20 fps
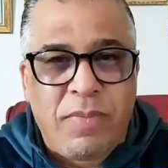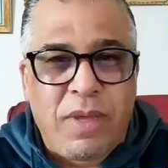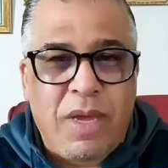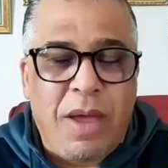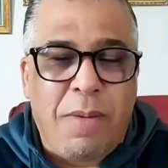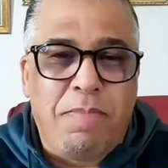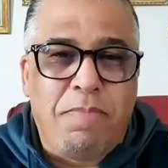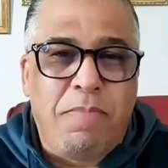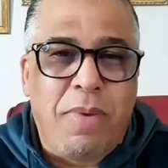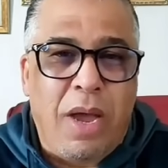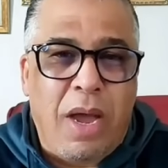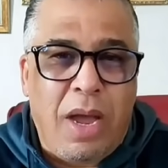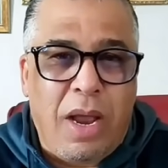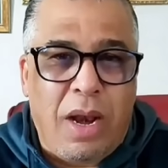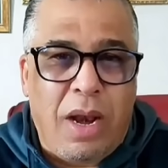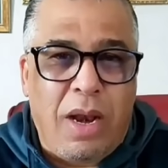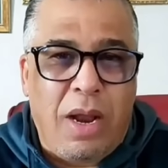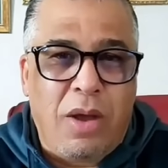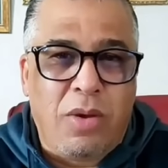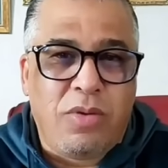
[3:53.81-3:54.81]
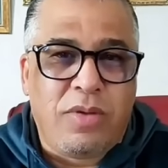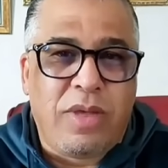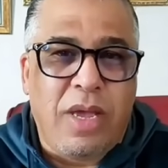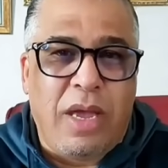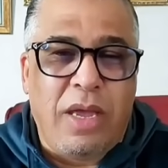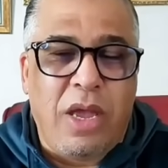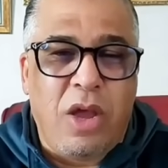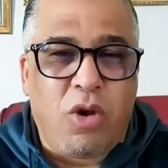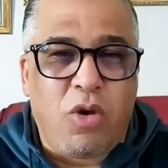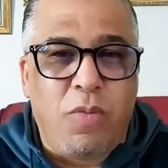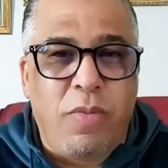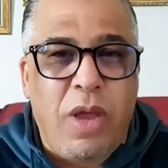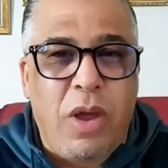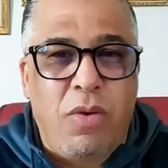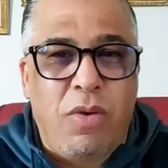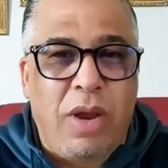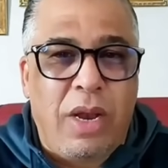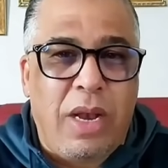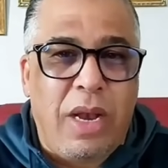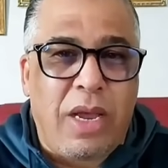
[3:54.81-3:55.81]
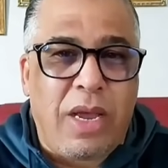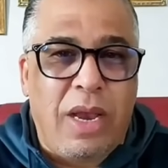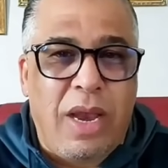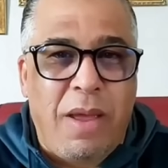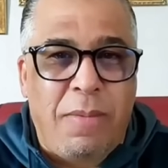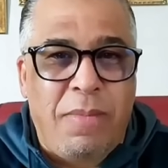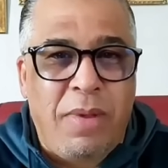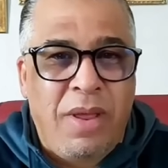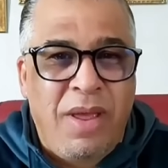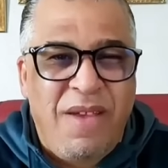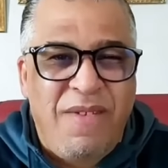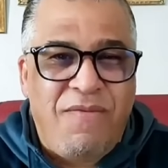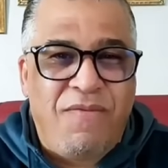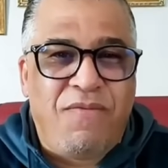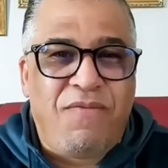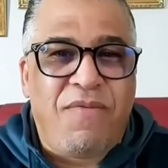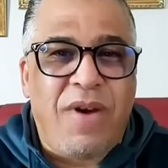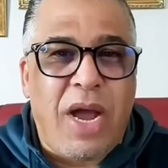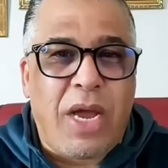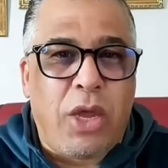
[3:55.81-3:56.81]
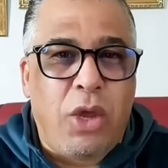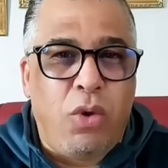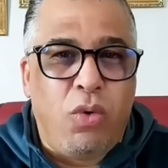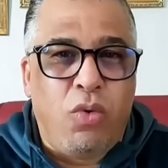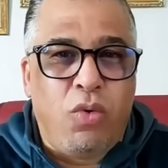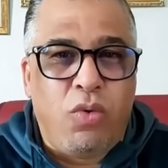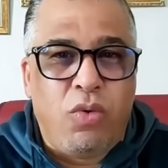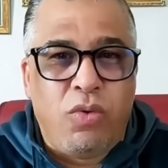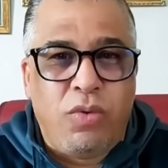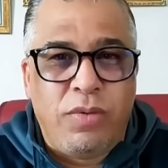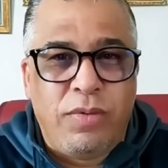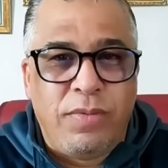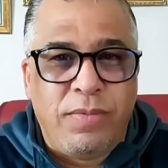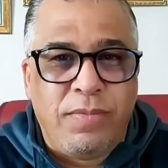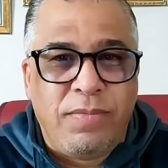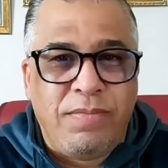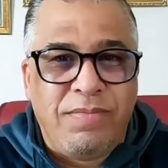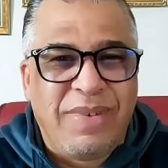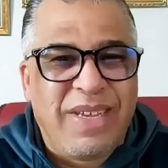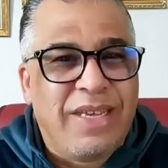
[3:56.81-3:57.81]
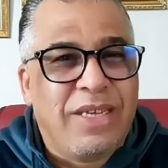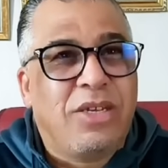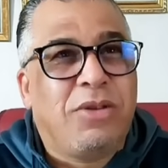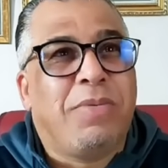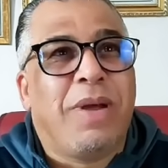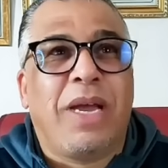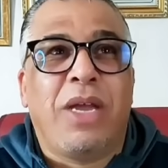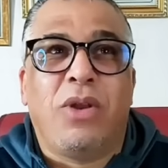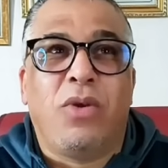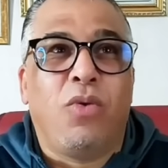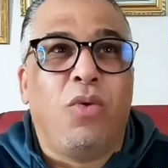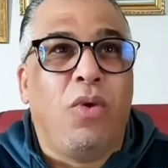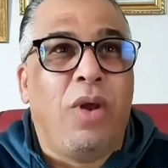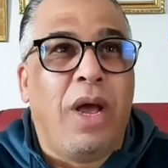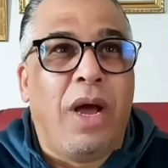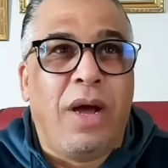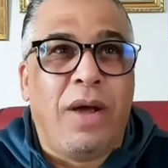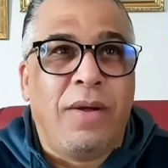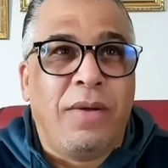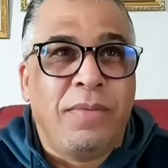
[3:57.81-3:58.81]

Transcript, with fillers: قبح الله سعيكم يا ولاد الكلاب فاكيو كنتش باغي نقولها